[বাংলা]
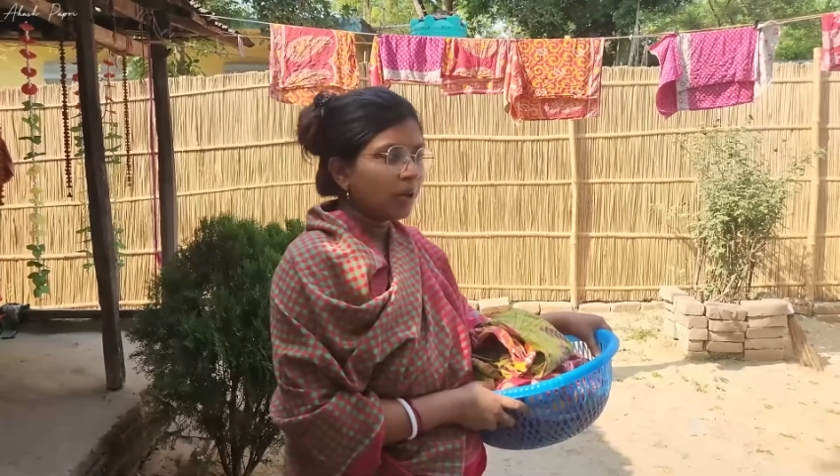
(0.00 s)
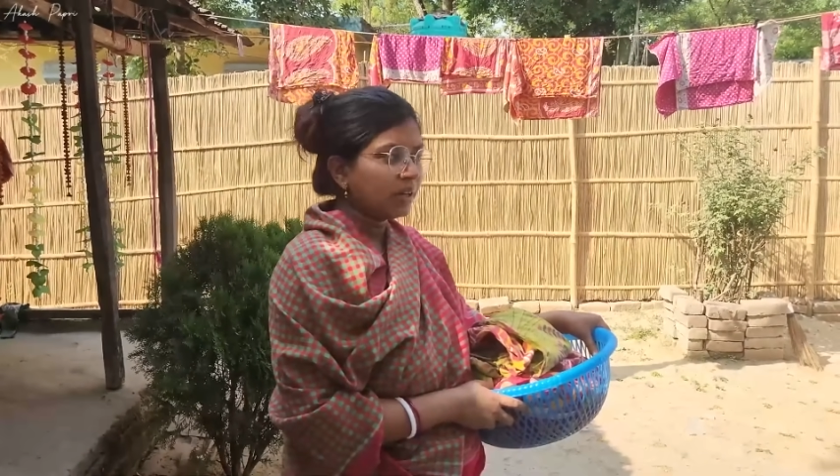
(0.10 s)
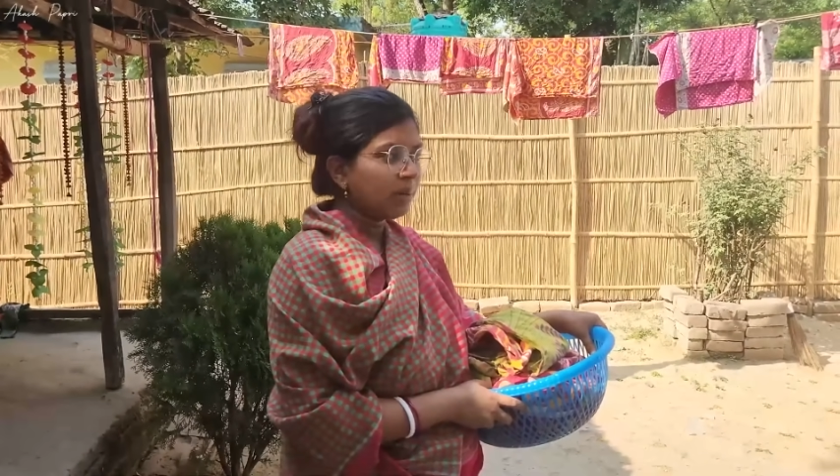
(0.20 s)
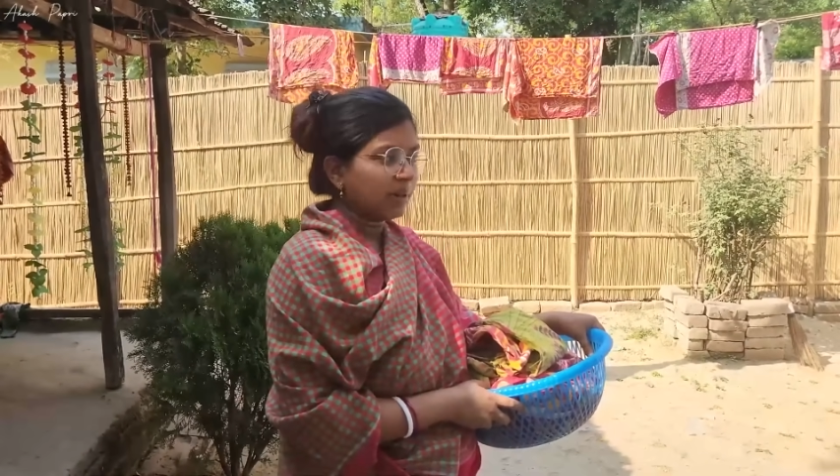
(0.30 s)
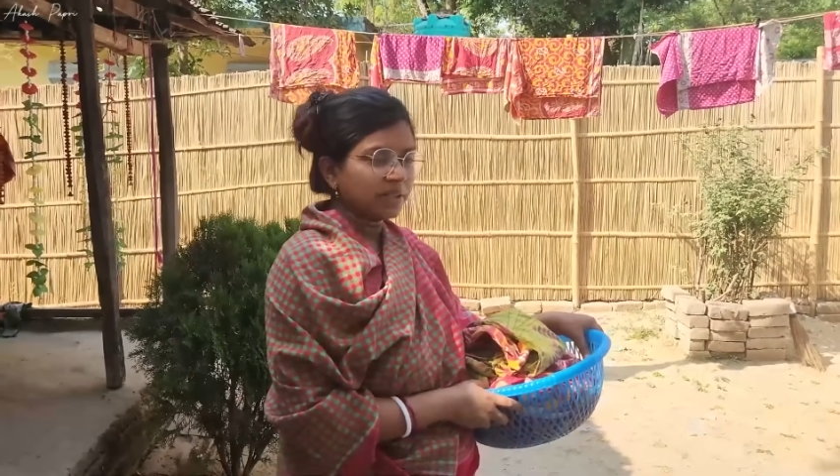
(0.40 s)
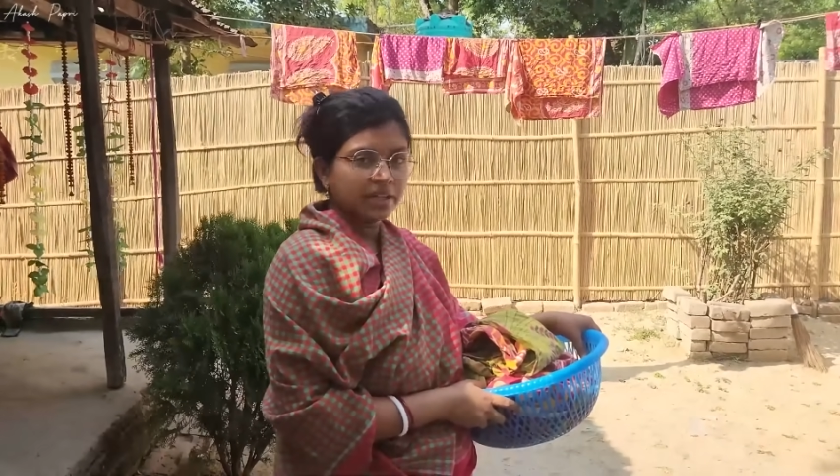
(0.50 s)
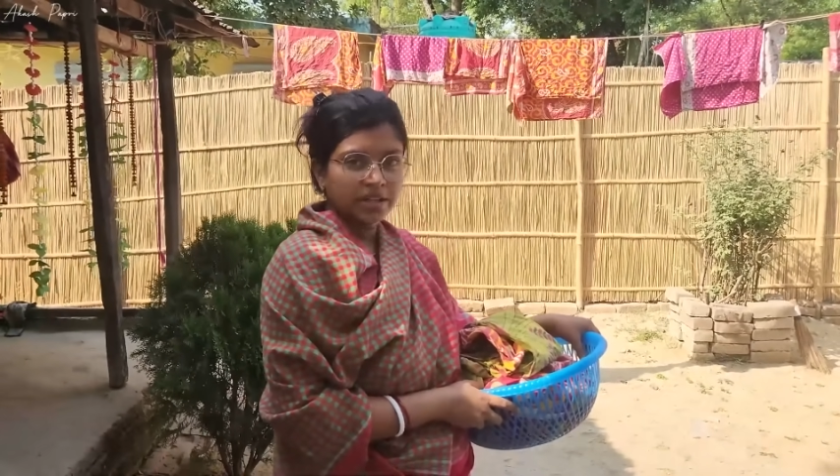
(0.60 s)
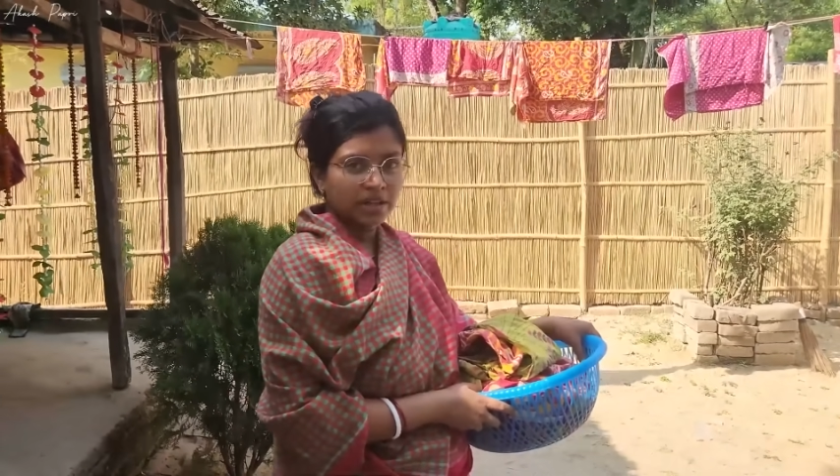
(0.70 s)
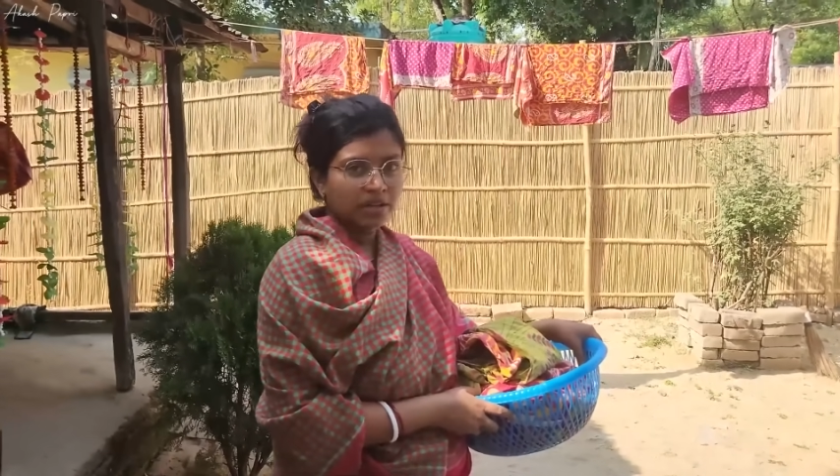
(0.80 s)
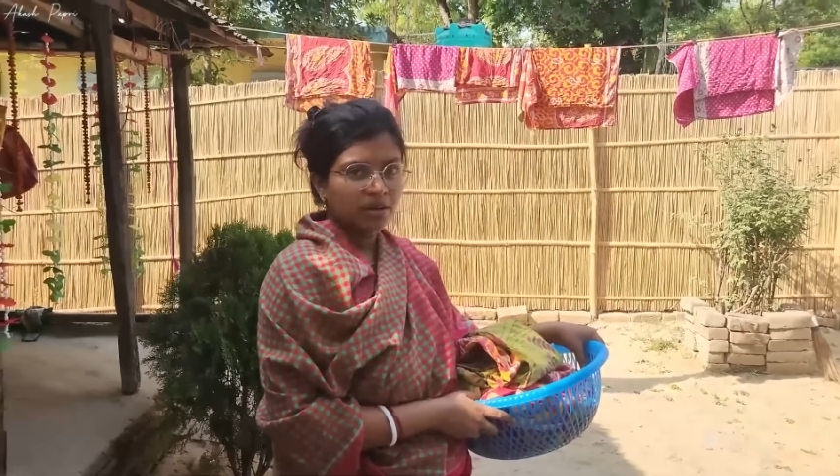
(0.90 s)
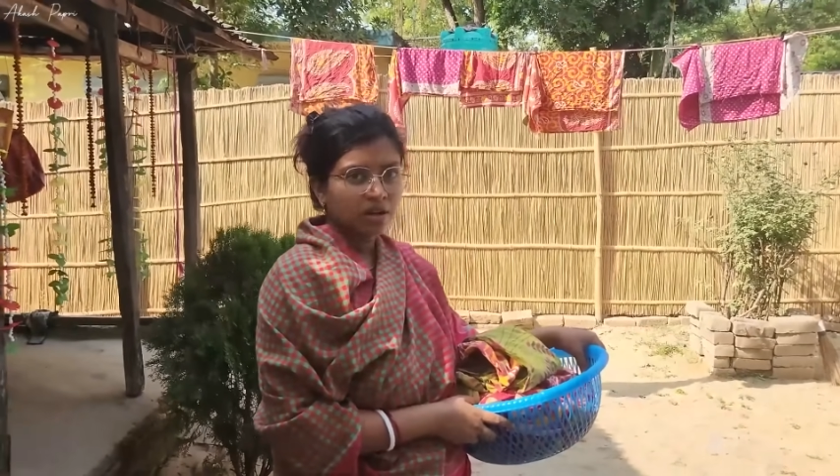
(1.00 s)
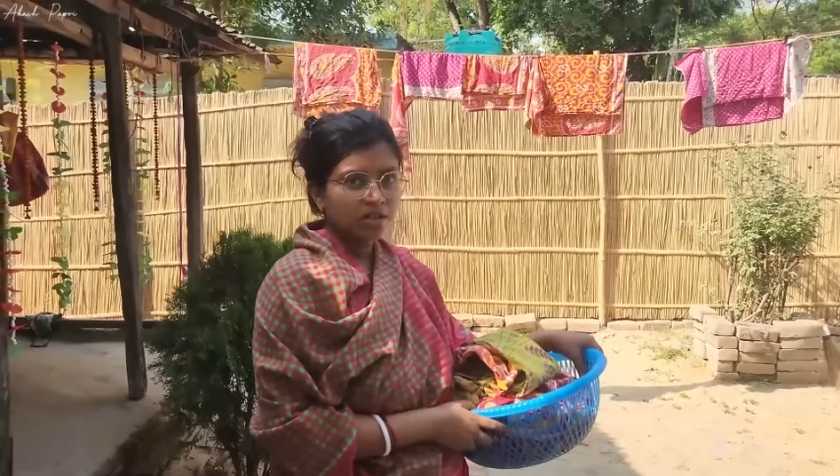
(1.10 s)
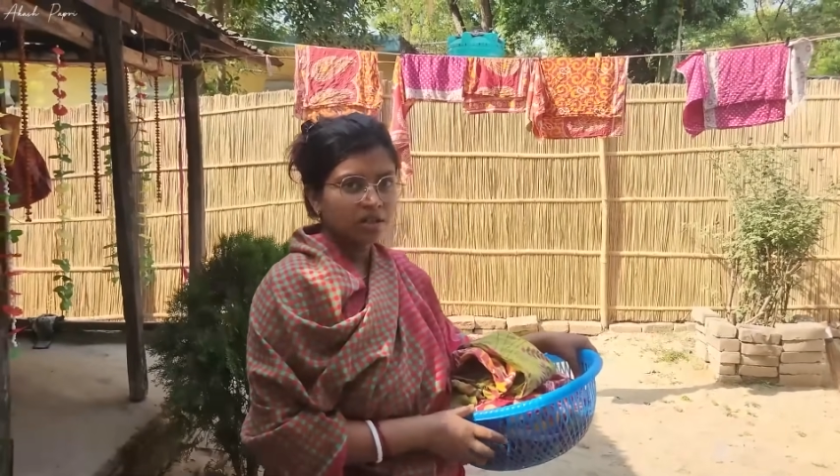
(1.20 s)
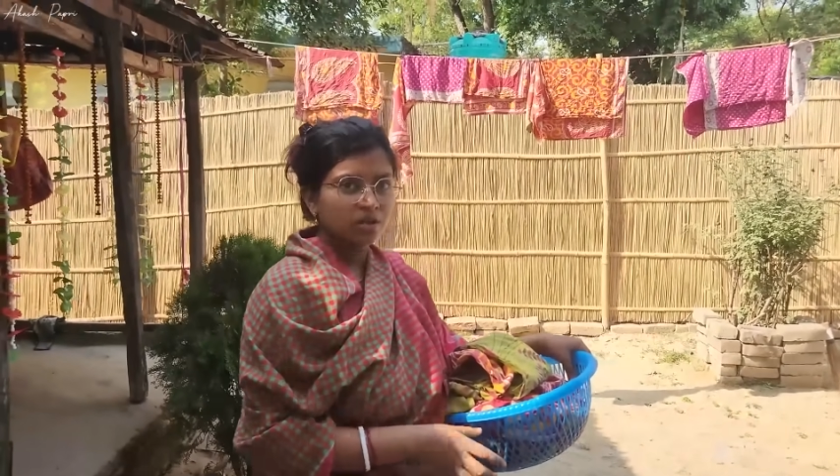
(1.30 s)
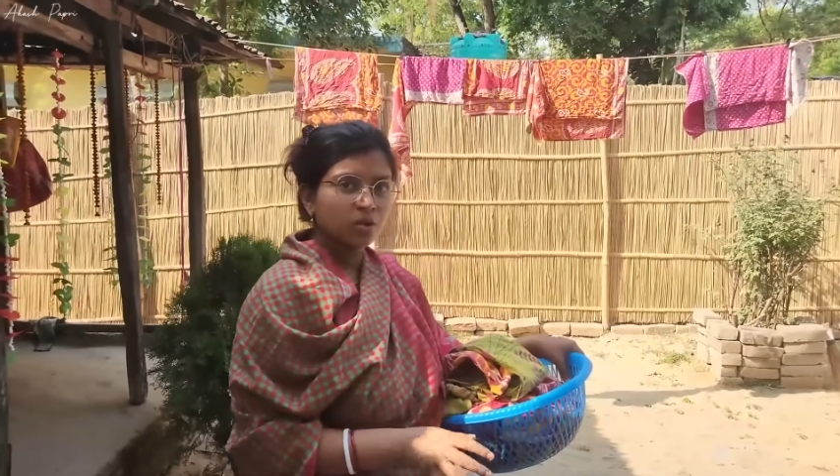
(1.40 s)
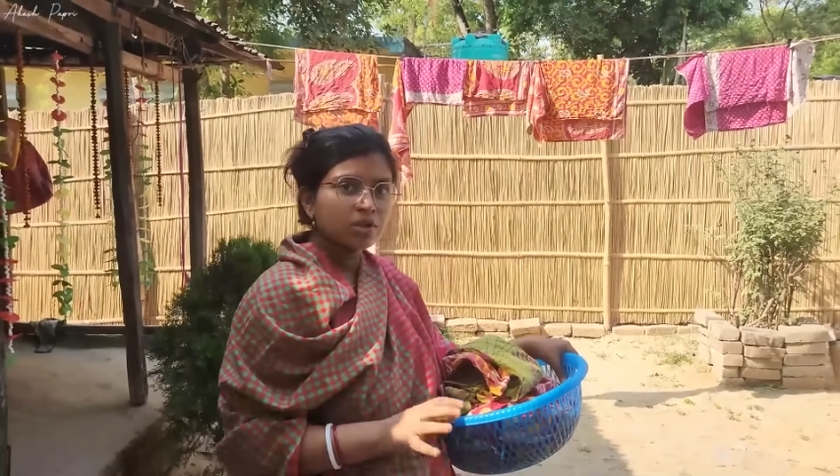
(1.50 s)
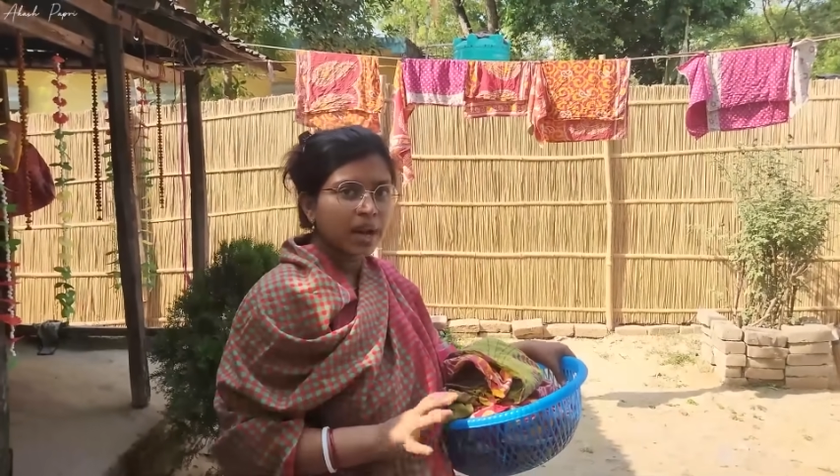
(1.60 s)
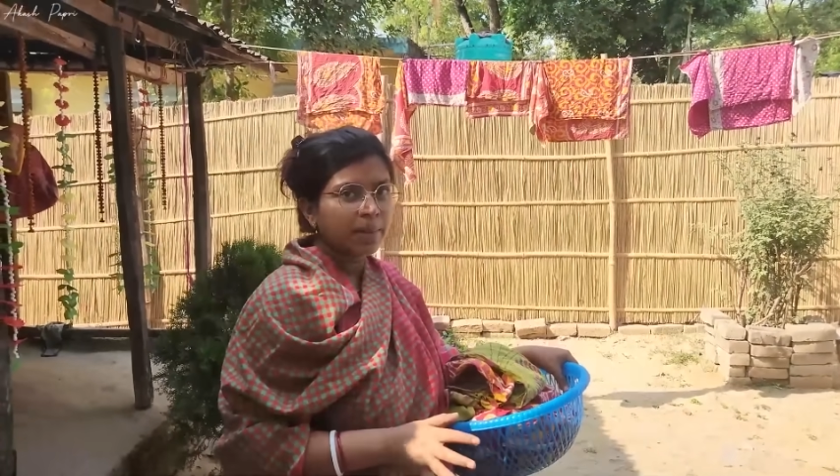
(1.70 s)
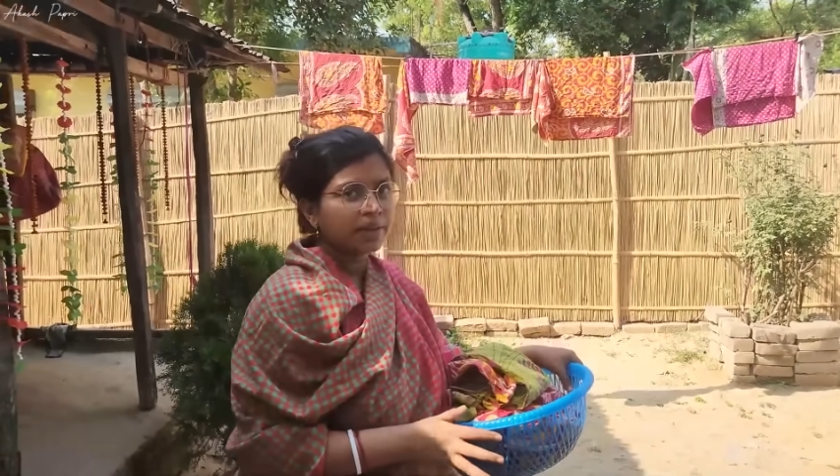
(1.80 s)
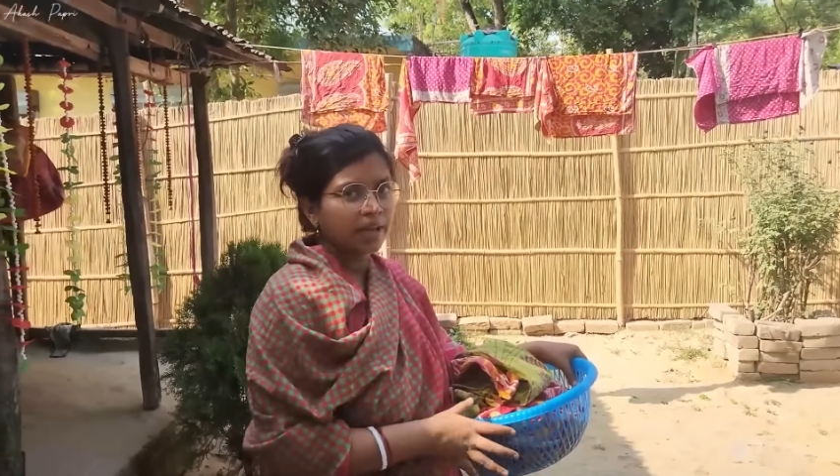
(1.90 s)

একটা বাস্কেট কেনা দরকার সেটাতে শুধু জামা